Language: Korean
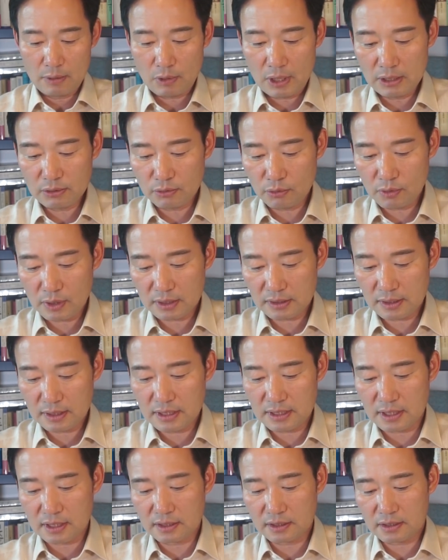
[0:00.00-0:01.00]

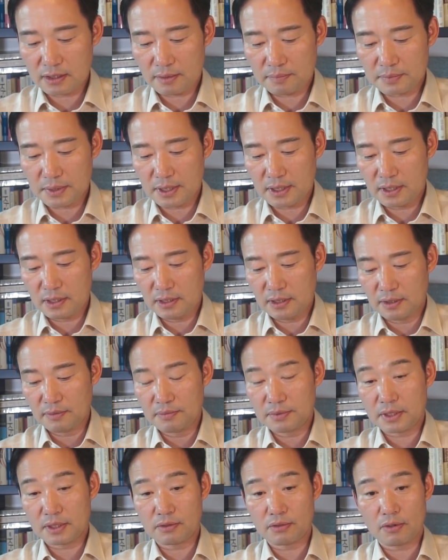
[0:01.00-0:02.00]
활동가들이 직접 지은
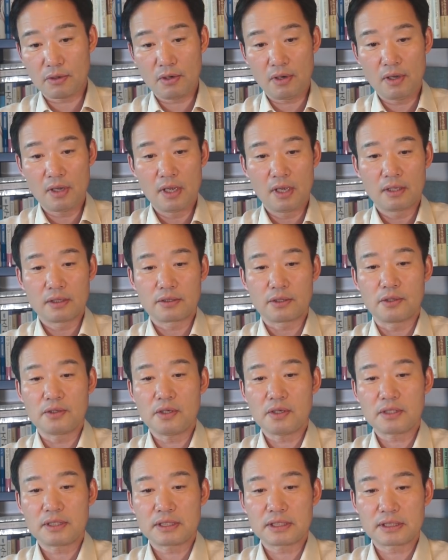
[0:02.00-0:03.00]
음식으로
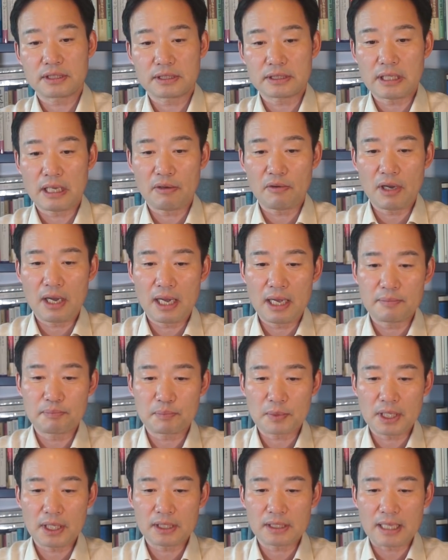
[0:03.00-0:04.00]
저녁 식사와
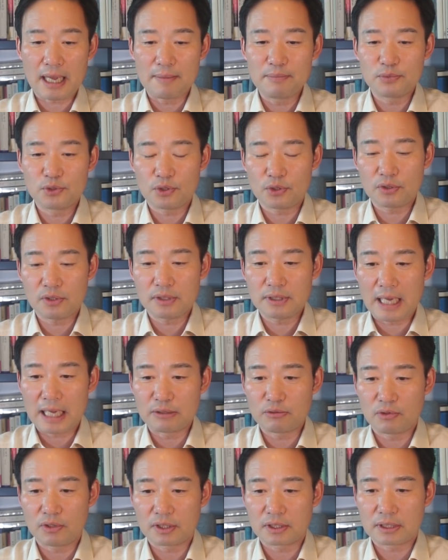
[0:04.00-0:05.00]
함께 담소를
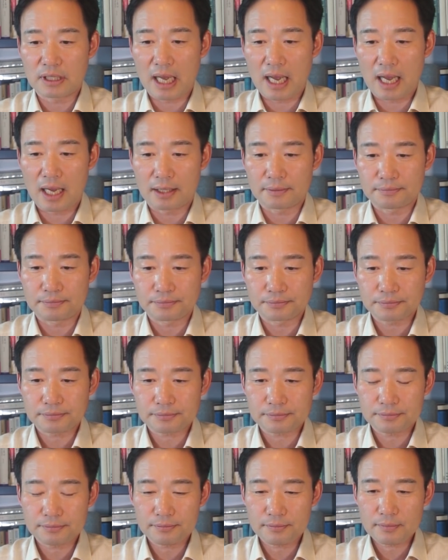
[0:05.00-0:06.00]
나누었다.
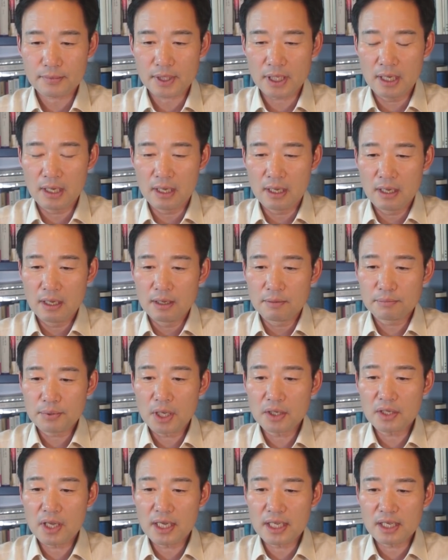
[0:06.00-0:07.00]

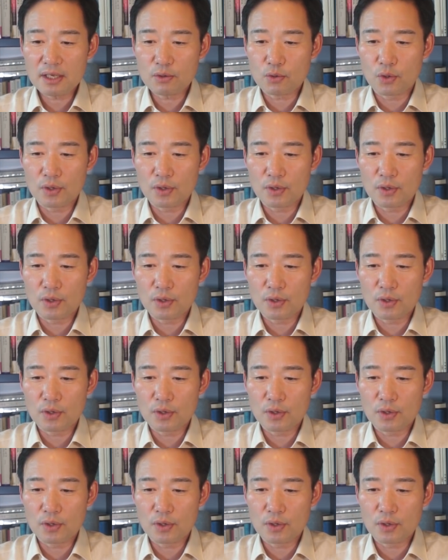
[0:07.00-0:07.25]
평양이